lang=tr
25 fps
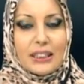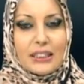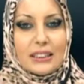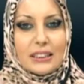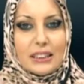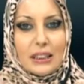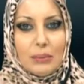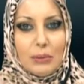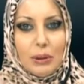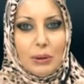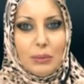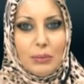
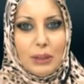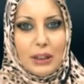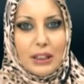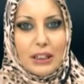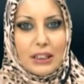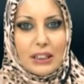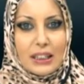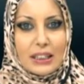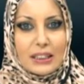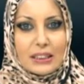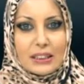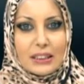Sebe
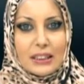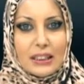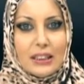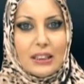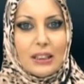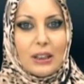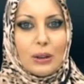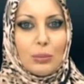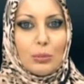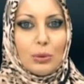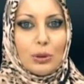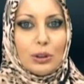Melikesi
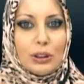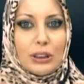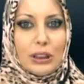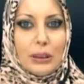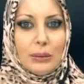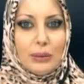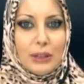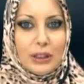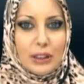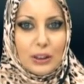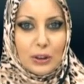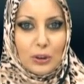bu
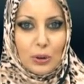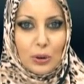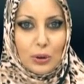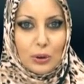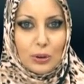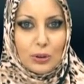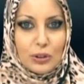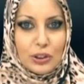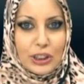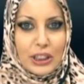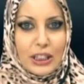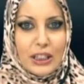zemini
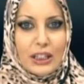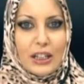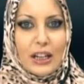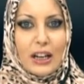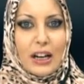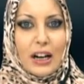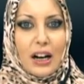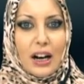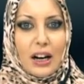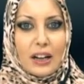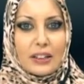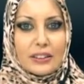görünce
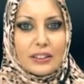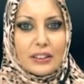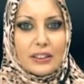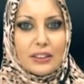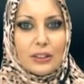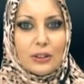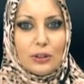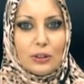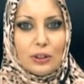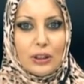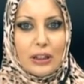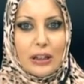
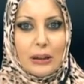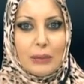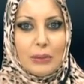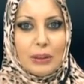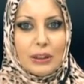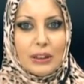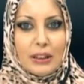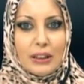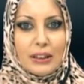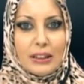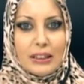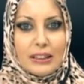Hazreti
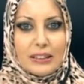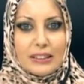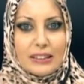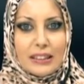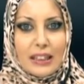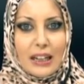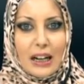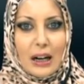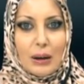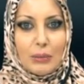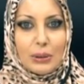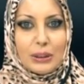Süleyman
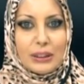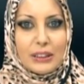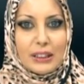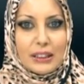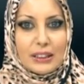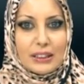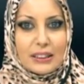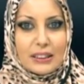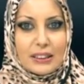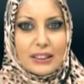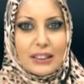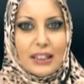aleyhisselamın
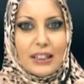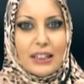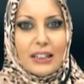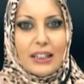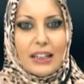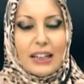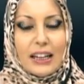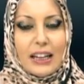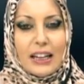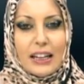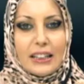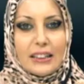yanında
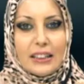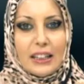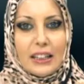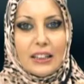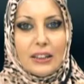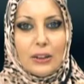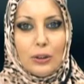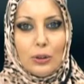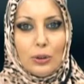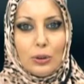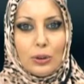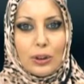
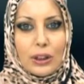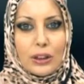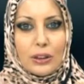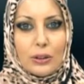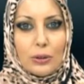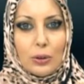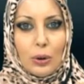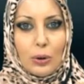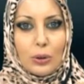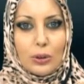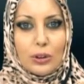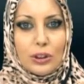eteğini
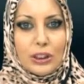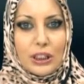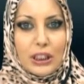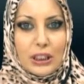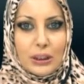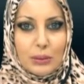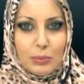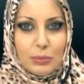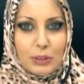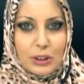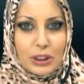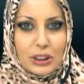yukarı doğru
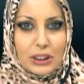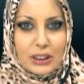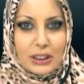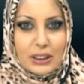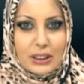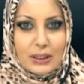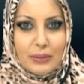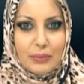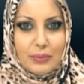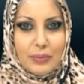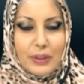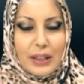
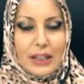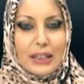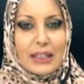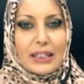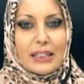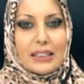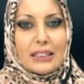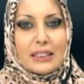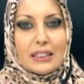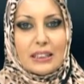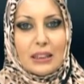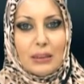çekmiştir.
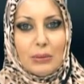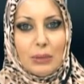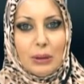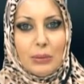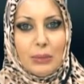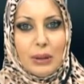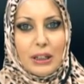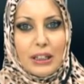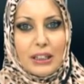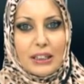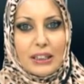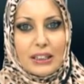Sebe
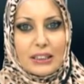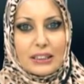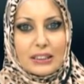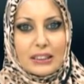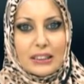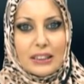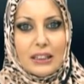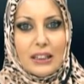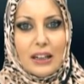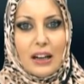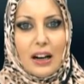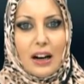
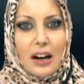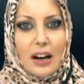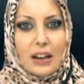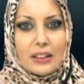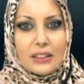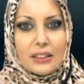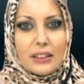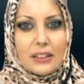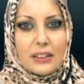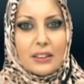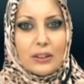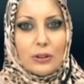Melikesi
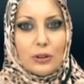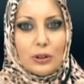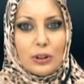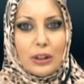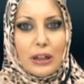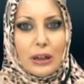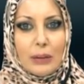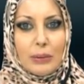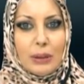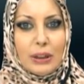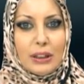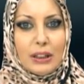Hazreti
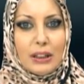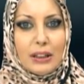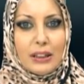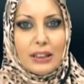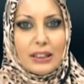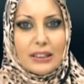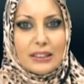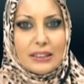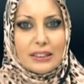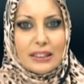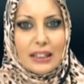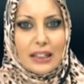Süleyman
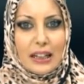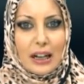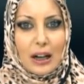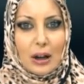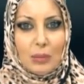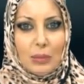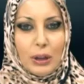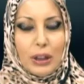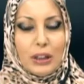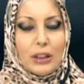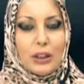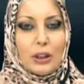
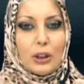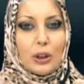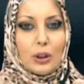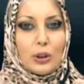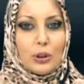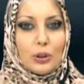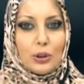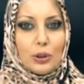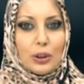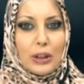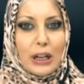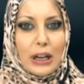aleyhisselama
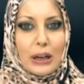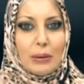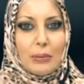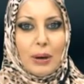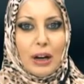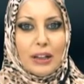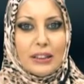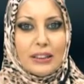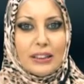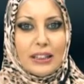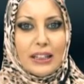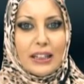
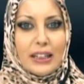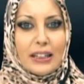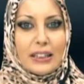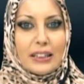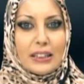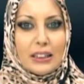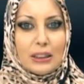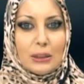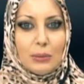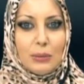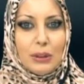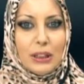Süleyman diye
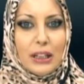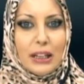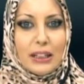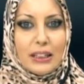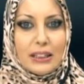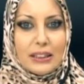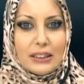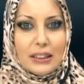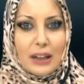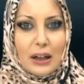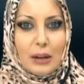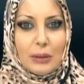ismiyle
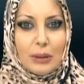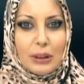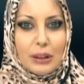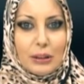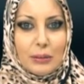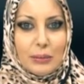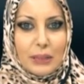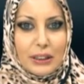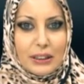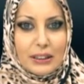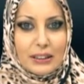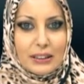hitap
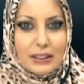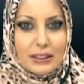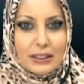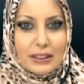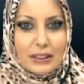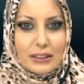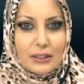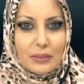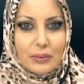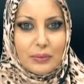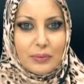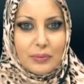
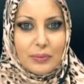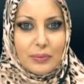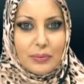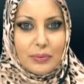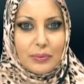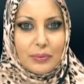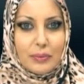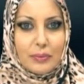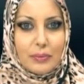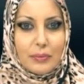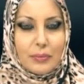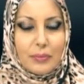etmektedir.
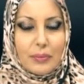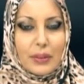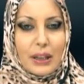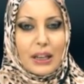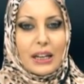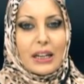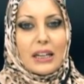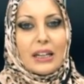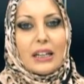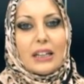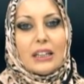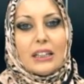
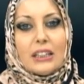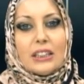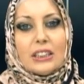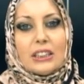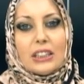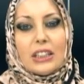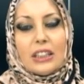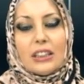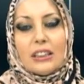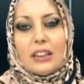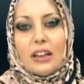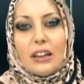
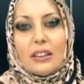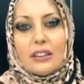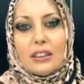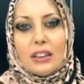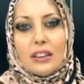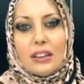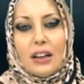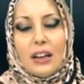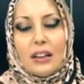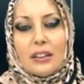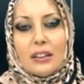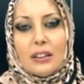
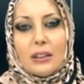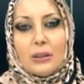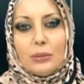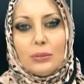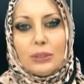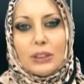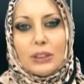Şeytandan Allah'ım